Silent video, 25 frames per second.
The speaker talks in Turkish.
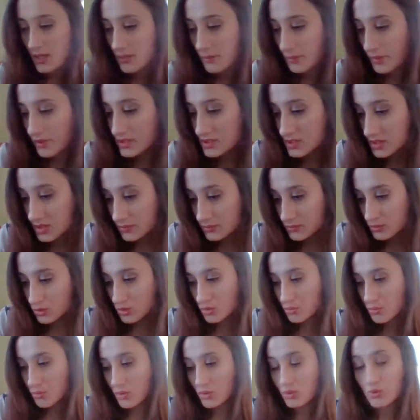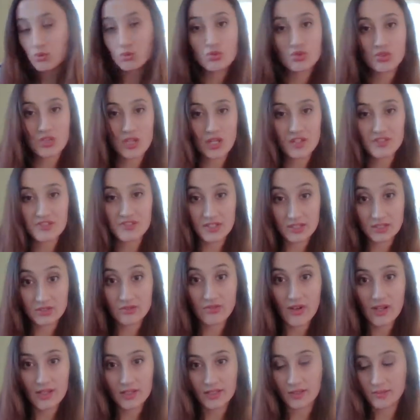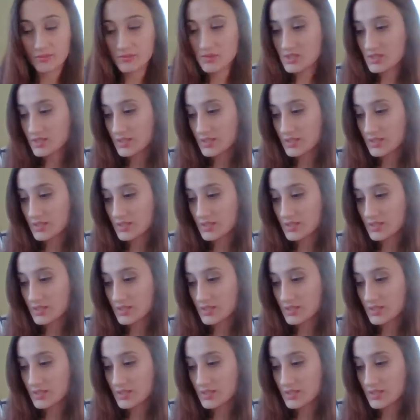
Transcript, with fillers: Başka büyük boy üçgen cetvel demiş.